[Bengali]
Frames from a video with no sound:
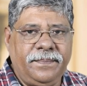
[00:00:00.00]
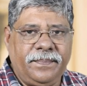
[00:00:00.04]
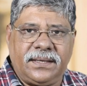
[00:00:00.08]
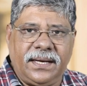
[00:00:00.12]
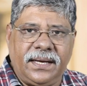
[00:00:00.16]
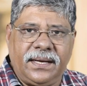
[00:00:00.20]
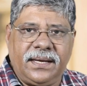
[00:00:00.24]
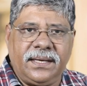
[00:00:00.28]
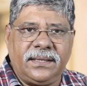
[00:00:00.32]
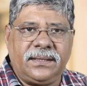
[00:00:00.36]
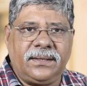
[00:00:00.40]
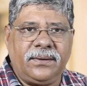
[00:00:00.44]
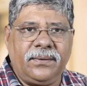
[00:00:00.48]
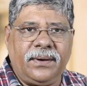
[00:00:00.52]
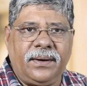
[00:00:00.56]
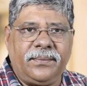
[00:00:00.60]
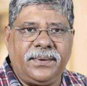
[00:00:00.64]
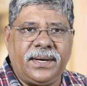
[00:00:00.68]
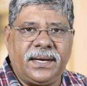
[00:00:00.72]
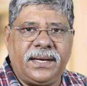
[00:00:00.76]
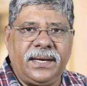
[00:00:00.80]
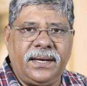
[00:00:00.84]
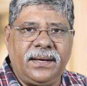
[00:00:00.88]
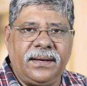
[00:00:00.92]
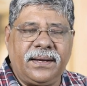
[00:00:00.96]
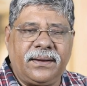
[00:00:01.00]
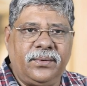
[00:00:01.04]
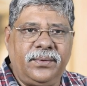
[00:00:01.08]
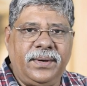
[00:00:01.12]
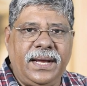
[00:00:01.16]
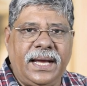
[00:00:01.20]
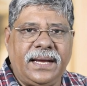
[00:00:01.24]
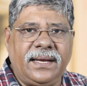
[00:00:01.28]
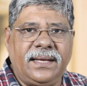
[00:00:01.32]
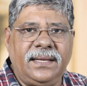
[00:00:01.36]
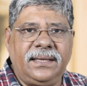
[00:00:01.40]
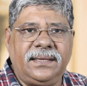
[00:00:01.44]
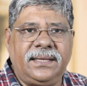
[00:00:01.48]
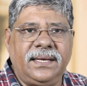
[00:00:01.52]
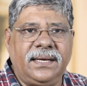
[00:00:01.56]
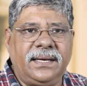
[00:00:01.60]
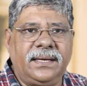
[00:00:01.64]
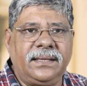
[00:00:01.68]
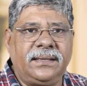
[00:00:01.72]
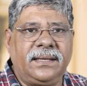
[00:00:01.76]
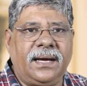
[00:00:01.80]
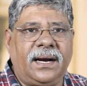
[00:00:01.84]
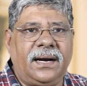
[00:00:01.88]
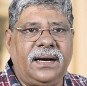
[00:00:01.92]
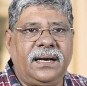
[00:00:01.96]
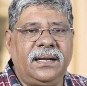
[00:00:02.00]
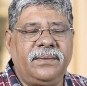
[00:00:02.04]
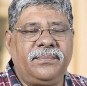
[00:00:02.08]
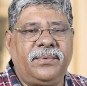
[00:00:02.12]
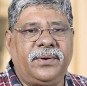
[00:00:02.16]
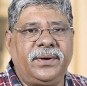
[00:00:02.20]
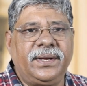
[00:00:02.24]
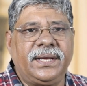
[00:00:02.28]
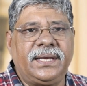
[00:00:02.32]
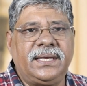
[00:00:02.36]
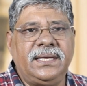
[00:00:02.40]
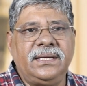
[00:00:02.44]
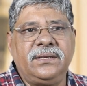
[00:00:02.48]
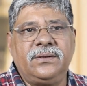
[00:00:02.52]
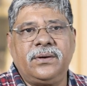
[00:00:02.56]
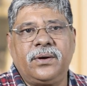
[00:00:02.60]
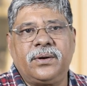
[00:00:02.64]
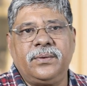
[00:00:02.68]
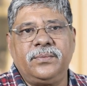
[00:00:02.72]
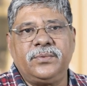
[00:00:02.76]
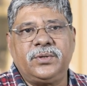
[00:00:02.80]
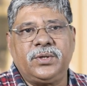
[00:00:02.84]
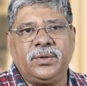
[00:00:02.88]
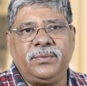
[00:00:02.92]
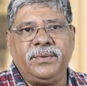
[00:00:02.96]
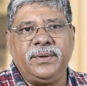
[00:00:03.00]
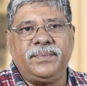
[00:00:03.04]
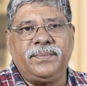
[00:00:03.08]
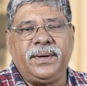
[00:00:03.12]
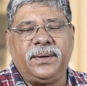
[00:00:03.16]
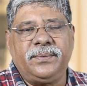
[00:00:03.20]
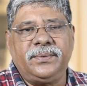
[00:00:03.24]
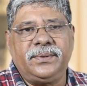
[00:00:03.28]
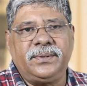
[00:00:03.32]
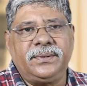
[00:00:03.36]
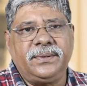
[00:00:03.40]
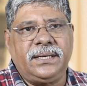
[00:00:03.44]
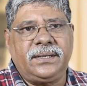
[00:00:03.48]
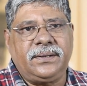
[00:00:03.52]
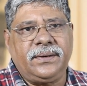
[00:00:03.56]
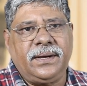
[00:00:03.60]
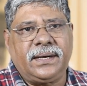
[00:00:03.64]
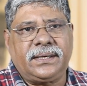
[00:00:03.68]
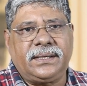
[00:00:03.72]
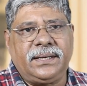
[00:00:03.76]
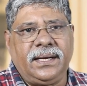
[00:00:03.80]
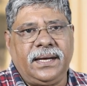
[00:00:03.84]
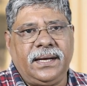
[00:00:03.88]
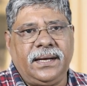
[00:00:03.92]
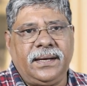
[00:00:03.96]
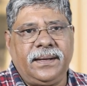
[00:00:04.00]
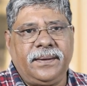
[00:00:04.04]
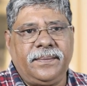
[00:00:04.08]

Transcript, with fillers: সেই ক্ষেত্রে আমাকে কোন অ্যাঙ্গেল থেকে দাঁড়ালে পরে কি রকম ছবি পাবো সেটাও একটা